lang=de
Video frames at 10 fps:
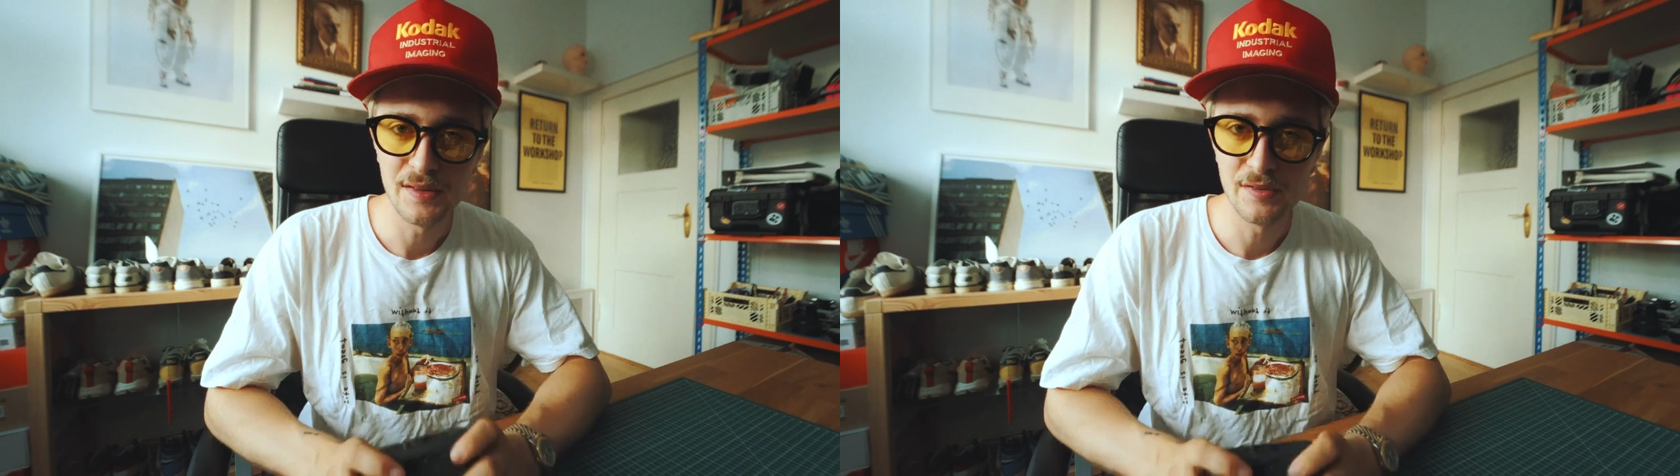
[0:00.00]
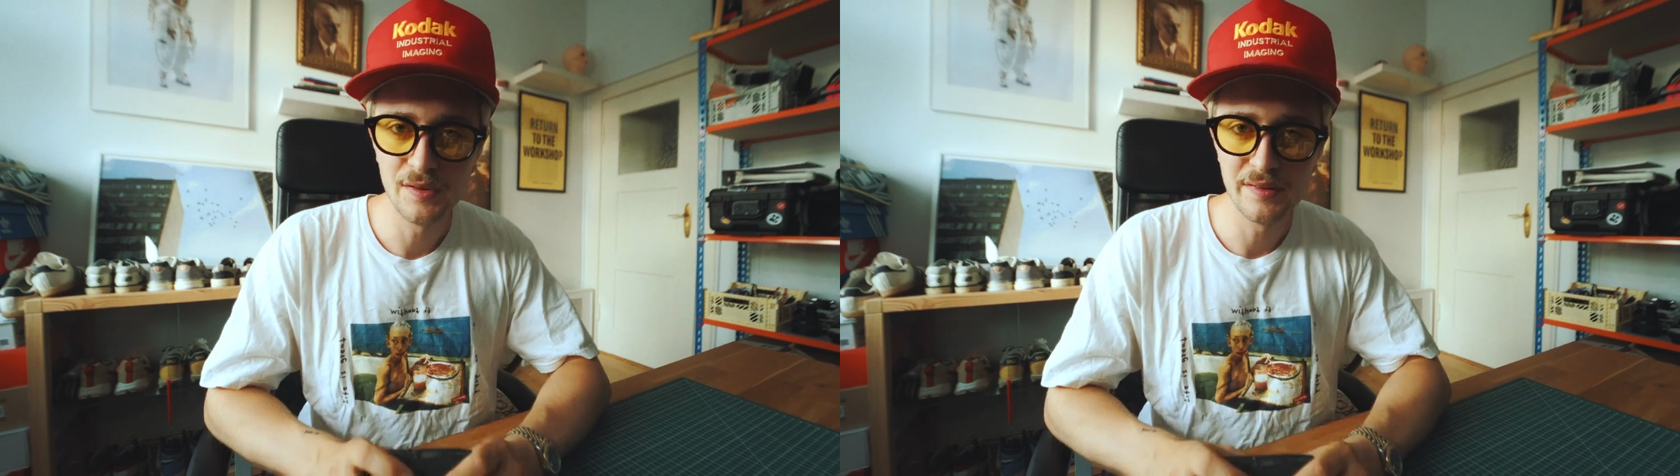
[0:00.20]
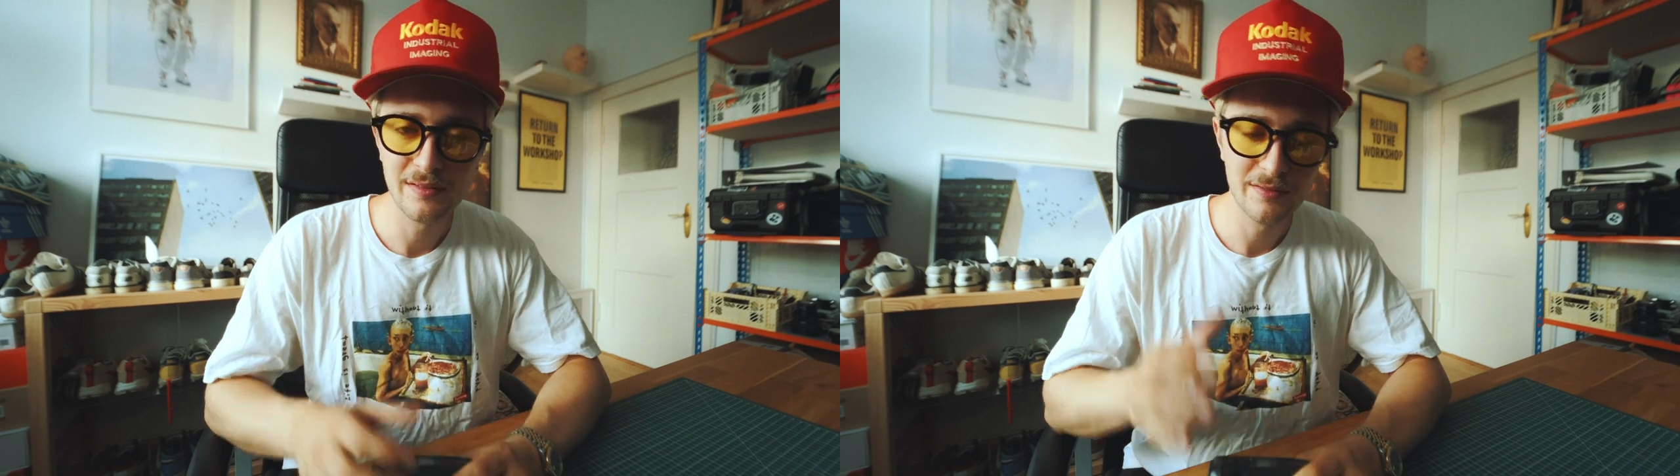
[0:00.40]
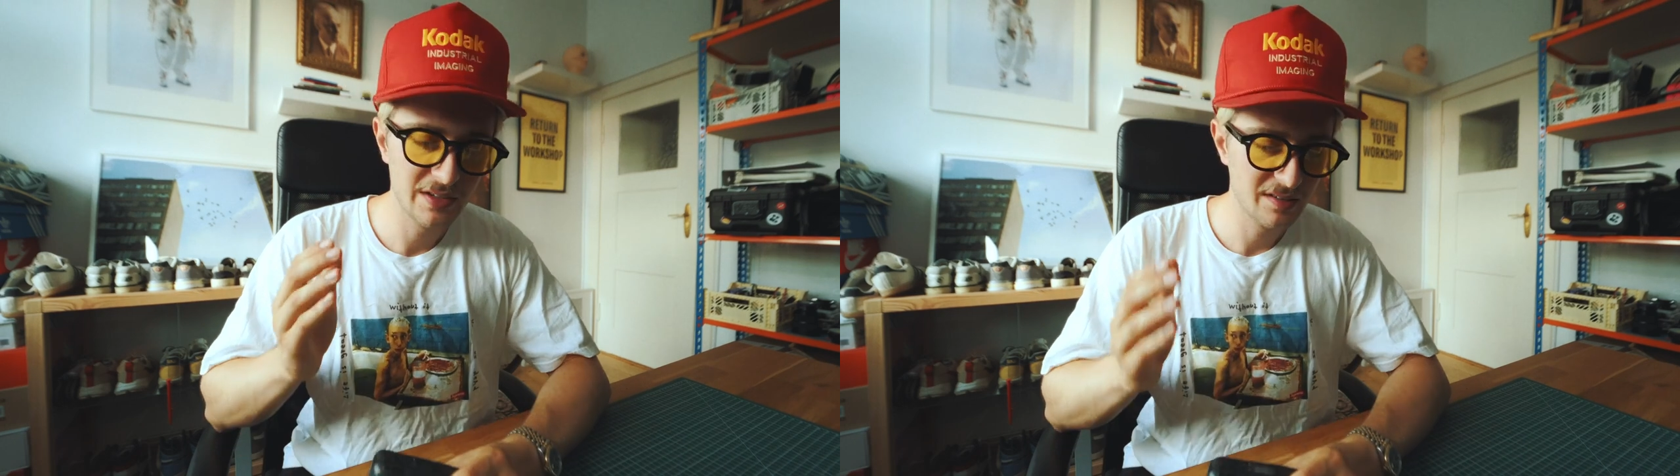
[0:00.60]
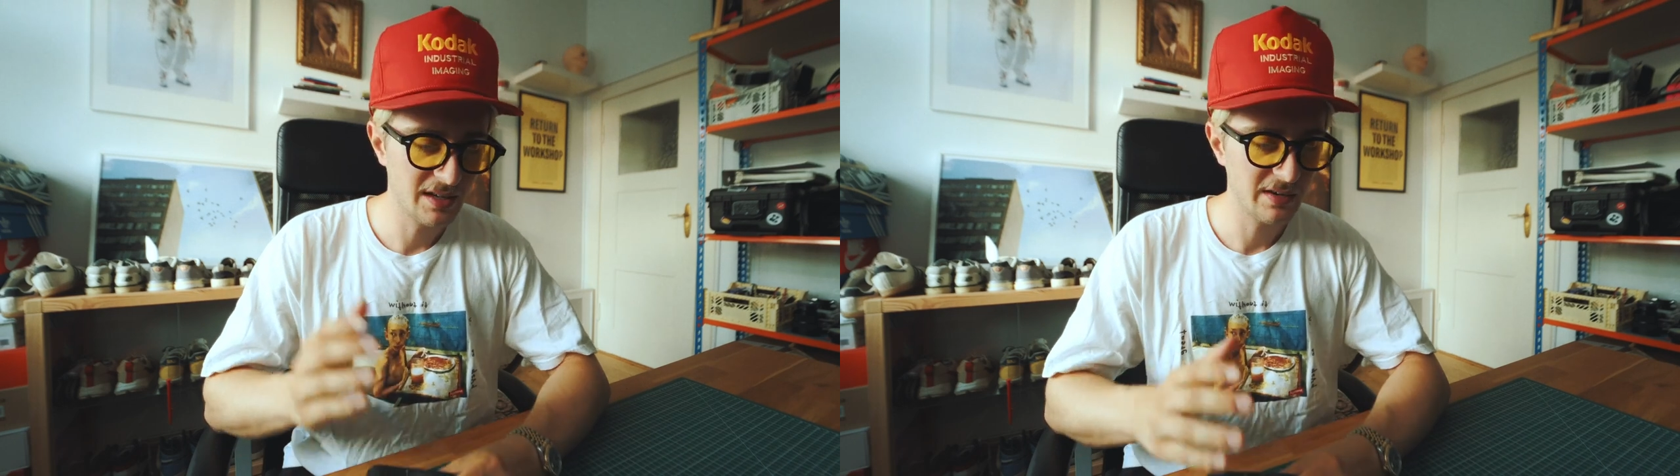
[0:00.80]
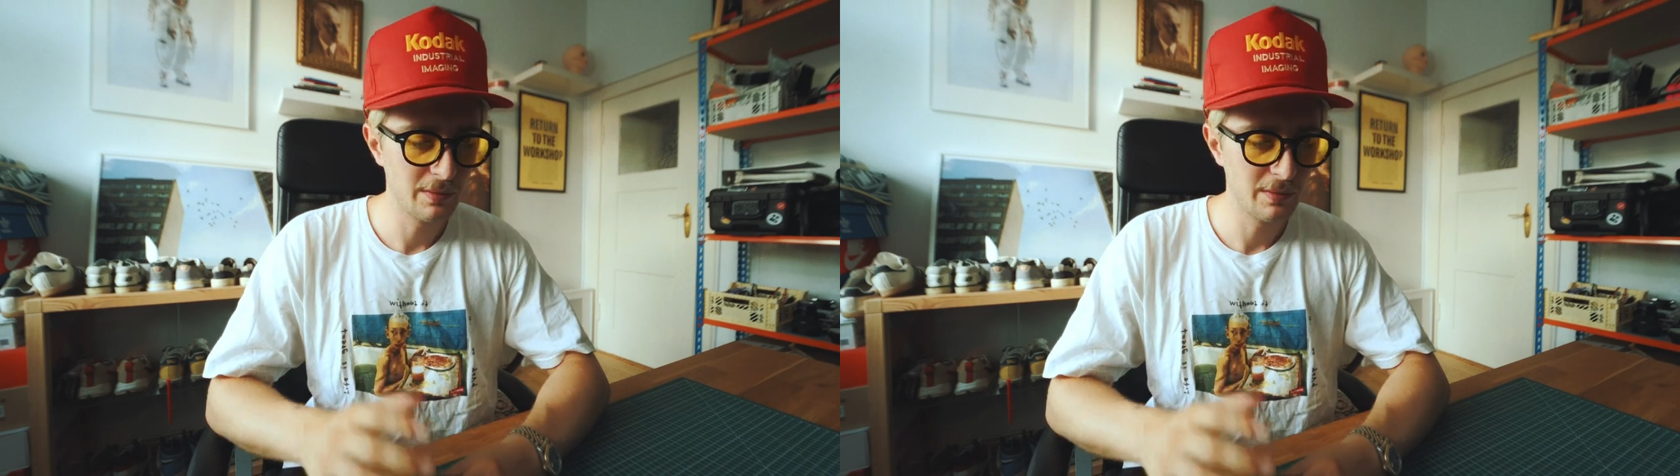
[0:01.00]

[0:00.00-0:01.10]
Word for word: Ansonsten, wie gesagt,